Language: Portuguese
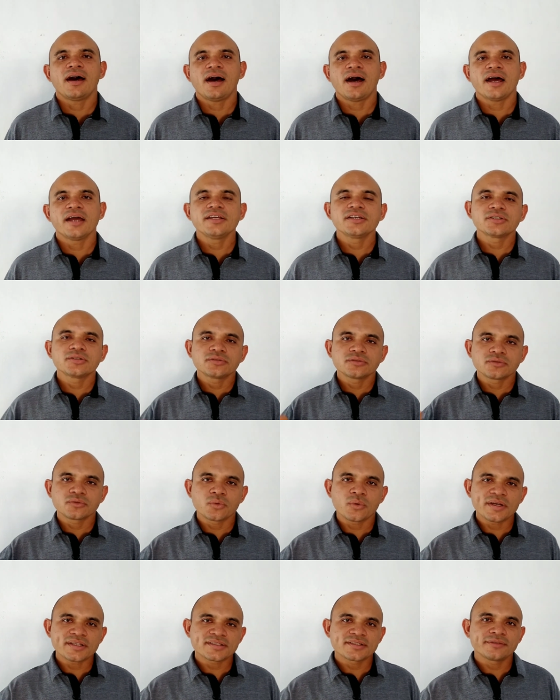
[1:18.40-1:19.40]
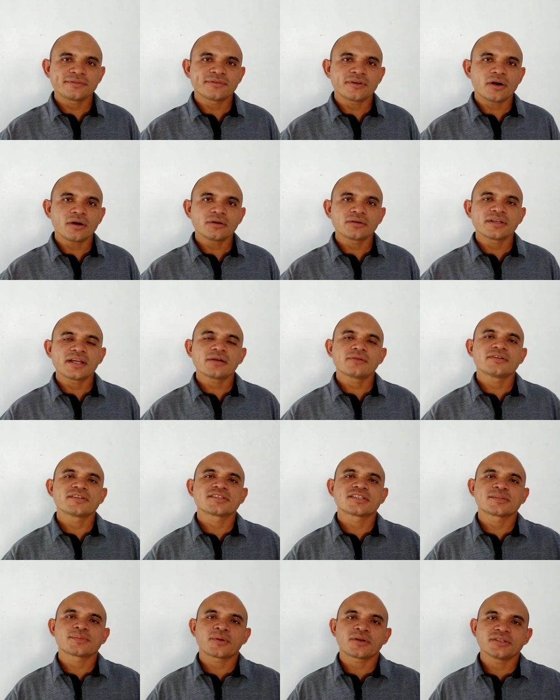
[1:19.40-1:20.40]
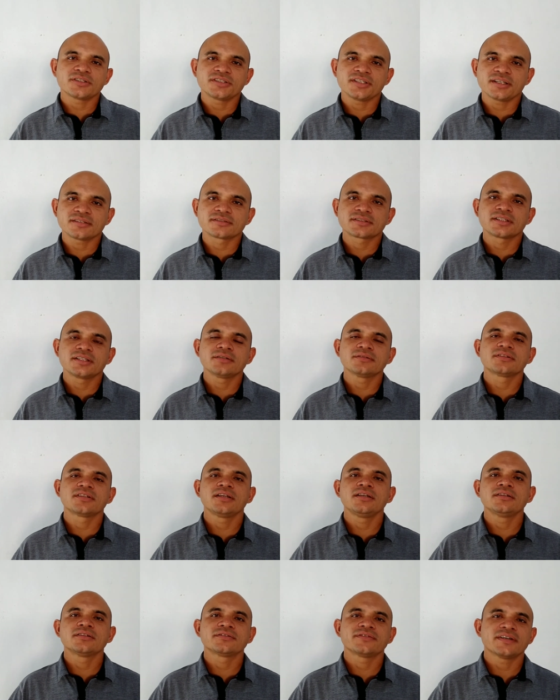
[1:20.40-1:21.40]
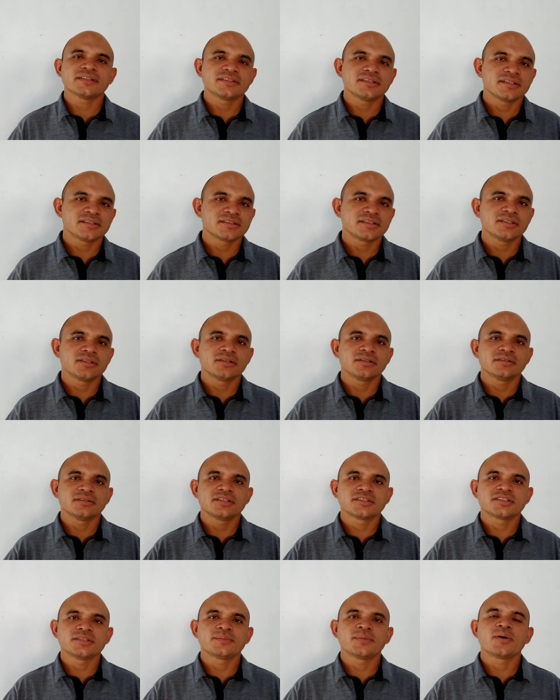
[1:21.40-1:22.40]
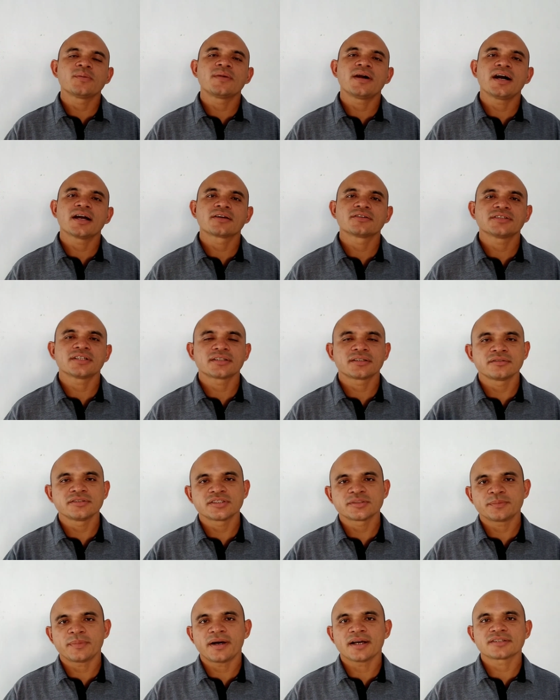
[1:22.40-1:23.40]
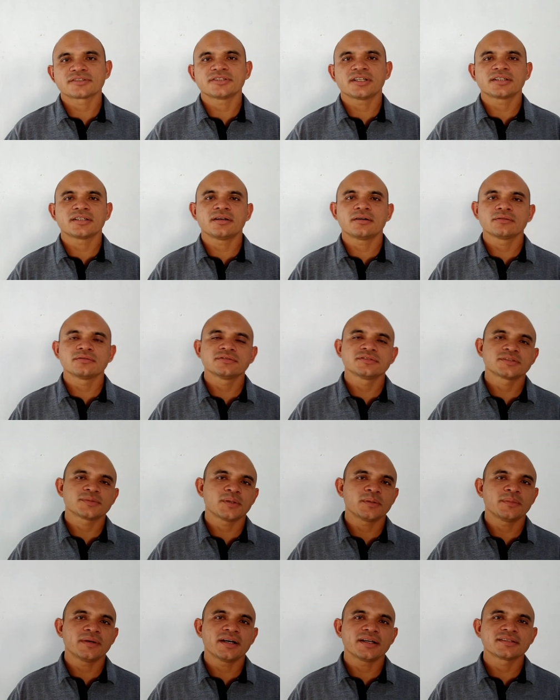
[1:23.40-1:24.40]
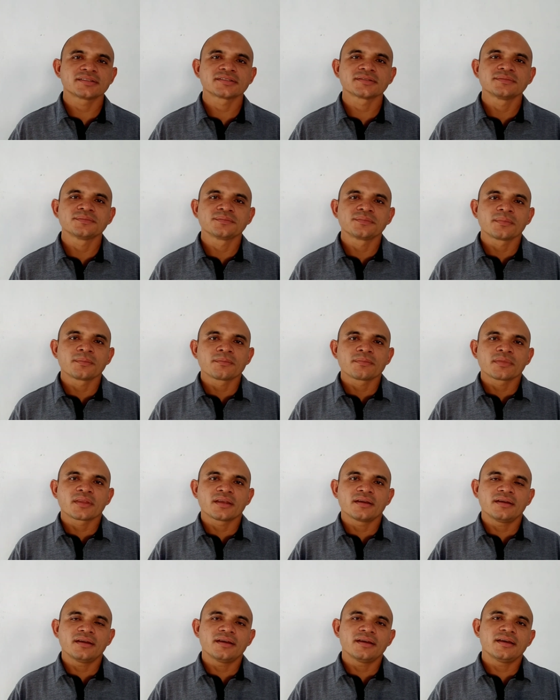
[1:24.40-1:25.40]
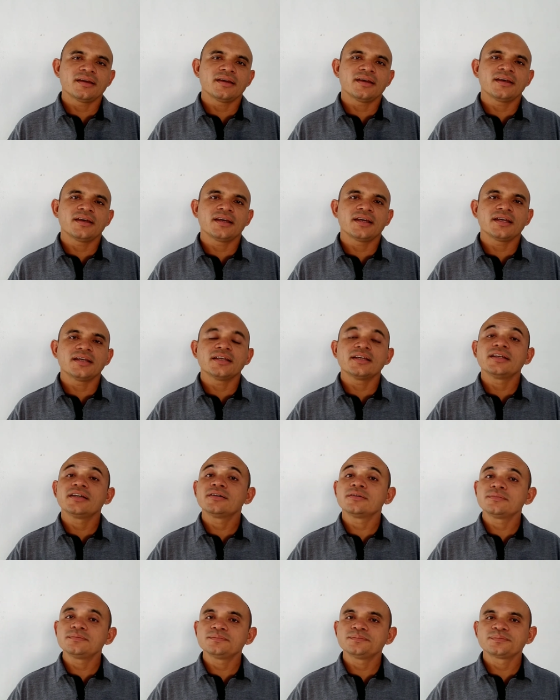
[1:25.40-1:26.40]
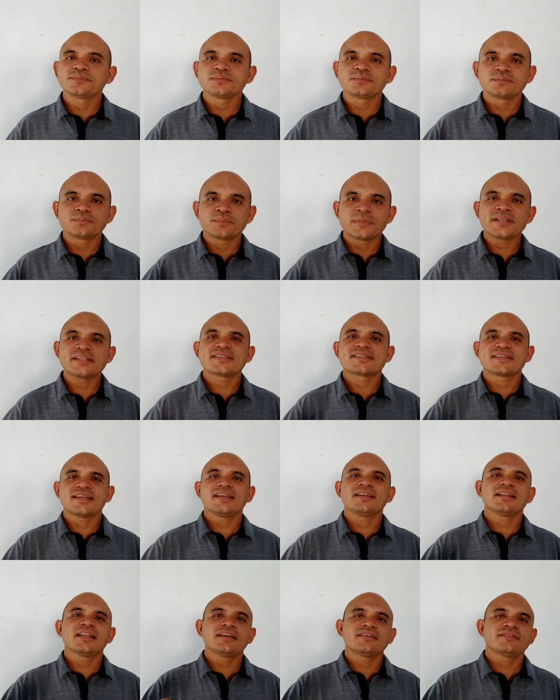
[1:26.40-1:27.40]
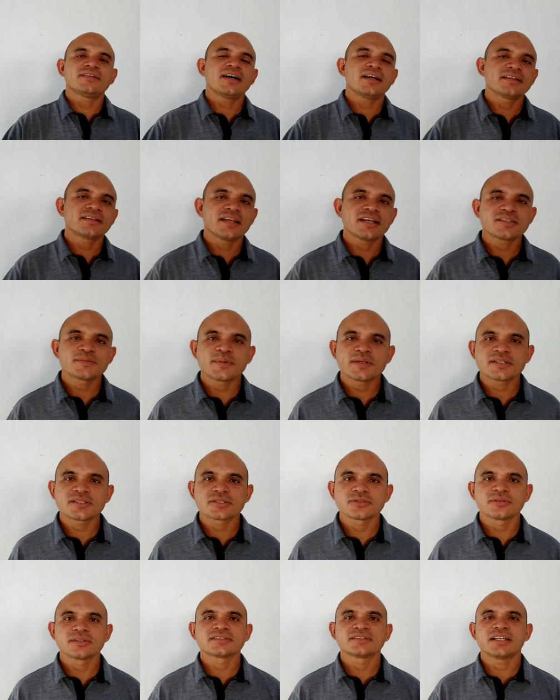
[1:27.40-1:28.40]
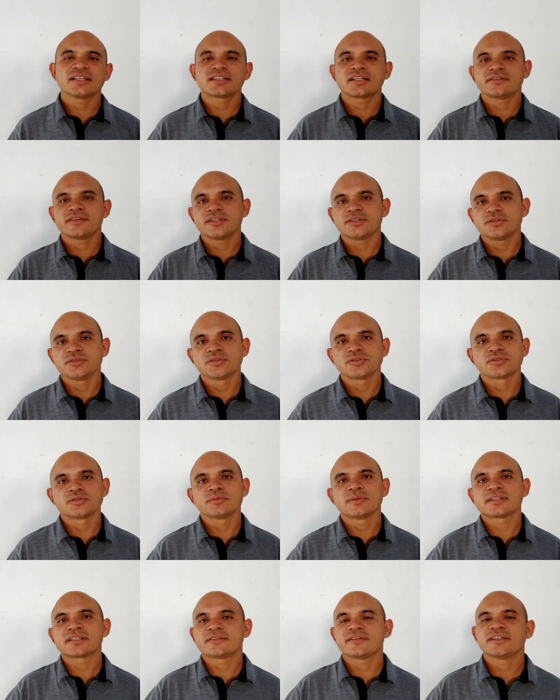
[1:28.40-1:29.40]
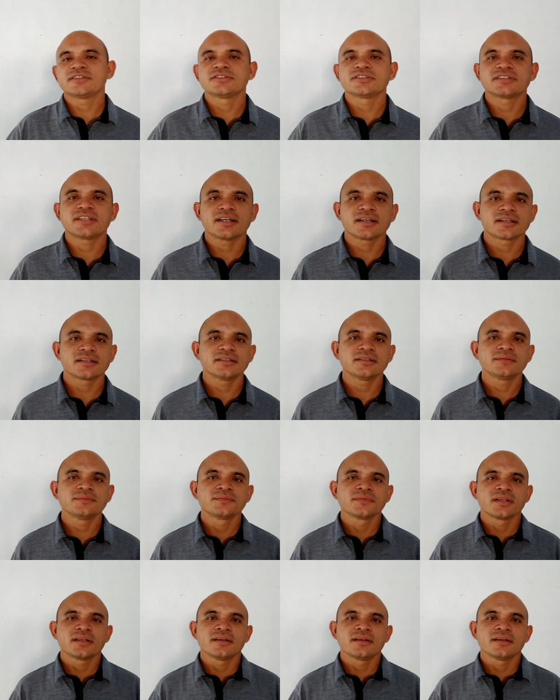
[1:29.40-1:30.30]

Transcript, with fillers: Aí com esse foco, né, com esses projetos que eu tenho de fazer esse, esse pomar, que eu já tenho espaço, já tenho alguns pomares, é, eu pensei em levar até as pessoas, né, através do YouTube, através do Instagram,